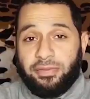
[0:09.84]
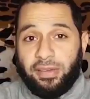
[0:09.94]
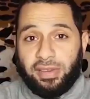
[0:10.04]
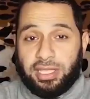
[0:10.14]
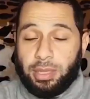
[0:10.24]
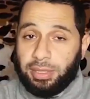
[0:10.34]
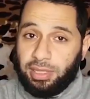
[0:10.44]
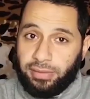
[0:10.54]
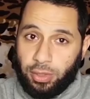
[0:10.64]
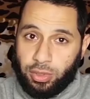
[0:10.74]
بينفع في الاصابات
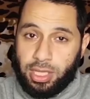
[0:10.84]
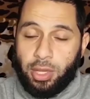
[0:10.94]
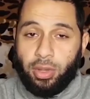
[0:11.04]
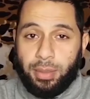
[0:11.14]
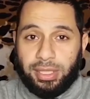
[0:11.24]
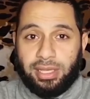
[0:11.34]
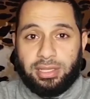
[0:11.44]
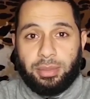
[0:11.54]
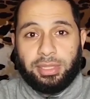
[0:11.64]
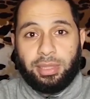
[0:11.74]
الفيروسيه وكمان
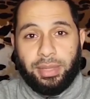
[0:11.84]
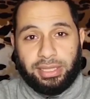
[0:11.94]
الاصابات